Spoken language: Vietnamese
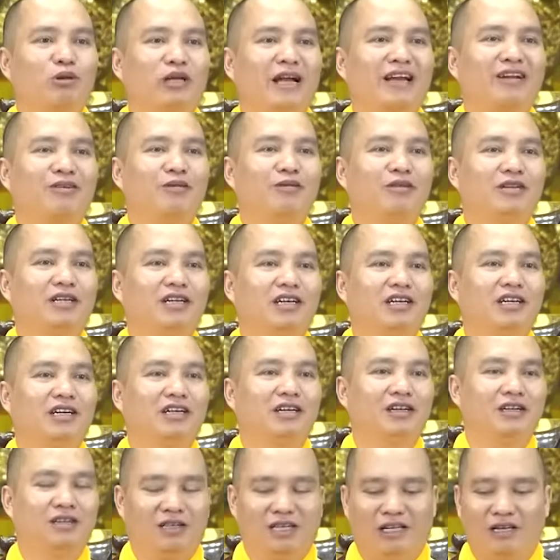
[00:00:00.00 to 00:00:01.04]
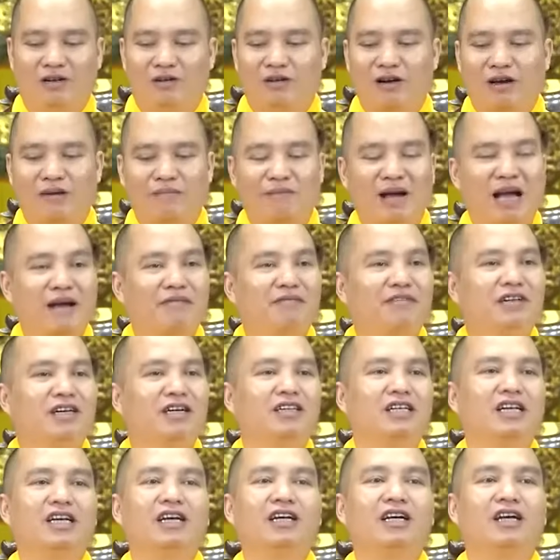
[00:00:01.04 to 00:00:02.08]
Tát cũng thử, hoặc ma
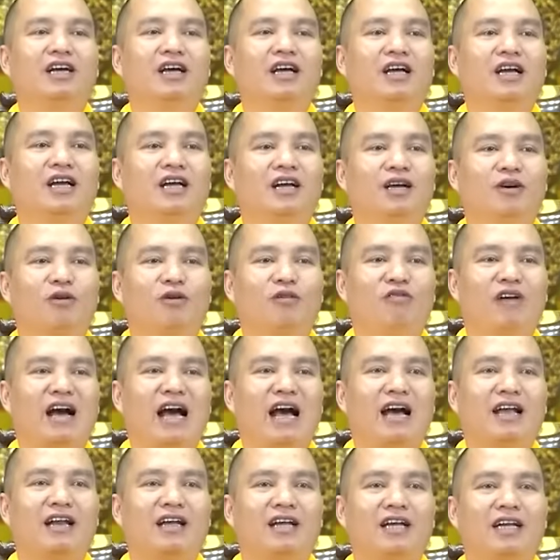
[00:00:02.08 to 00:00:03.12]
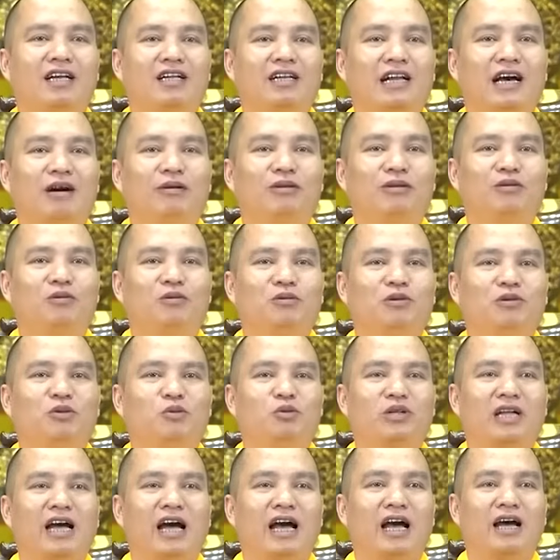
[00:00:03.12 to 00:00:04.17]
vương gì cũng phá đạo tu của
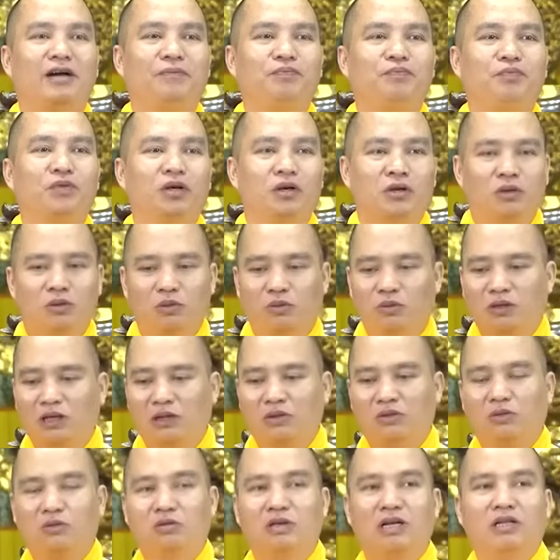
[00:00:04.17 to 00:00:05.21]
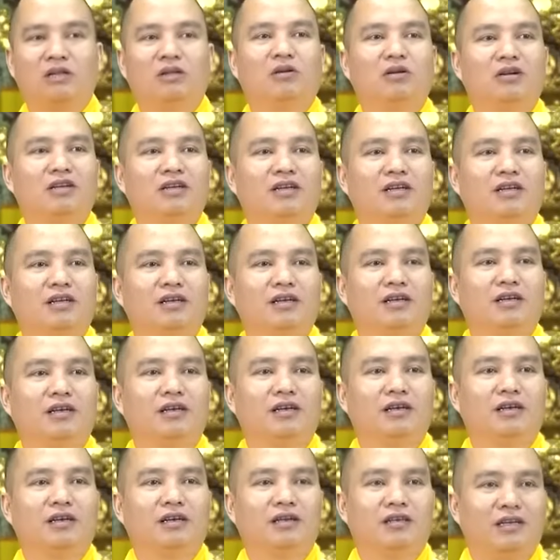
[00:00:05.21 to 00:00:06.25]
chúng ta. Chúng ta tu rất tốt,
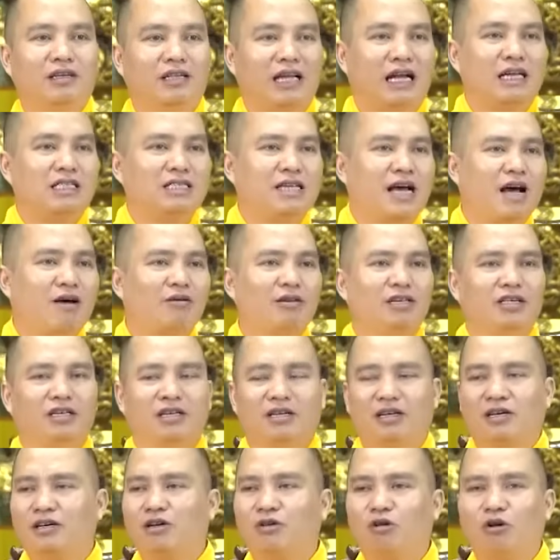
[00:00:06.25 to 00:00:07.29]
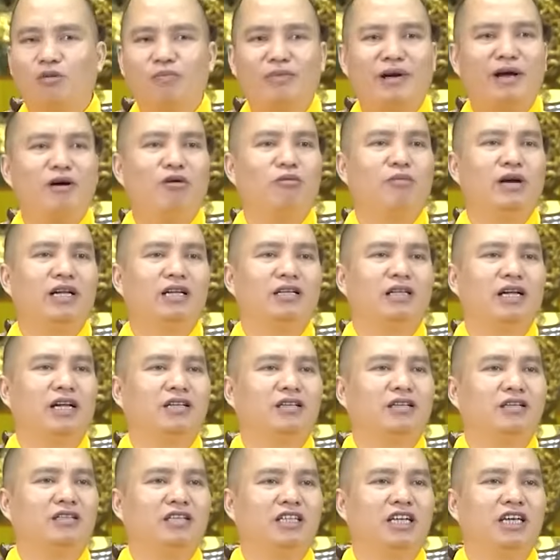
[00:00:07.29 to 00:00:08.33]
nhưng tại sao gì cứ ốm đau bệnh tật
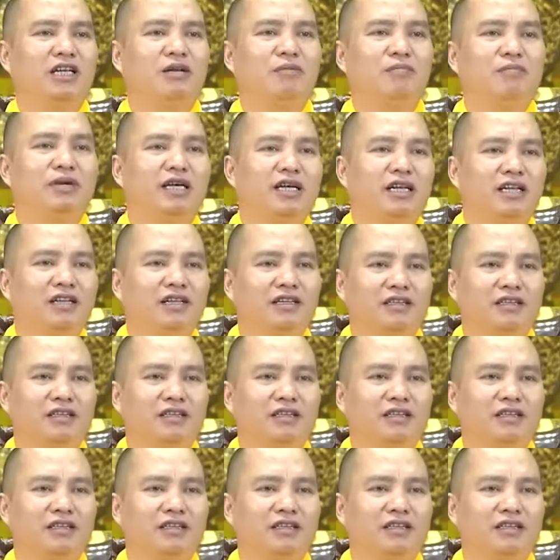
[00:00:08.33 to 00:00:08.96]
triền miên?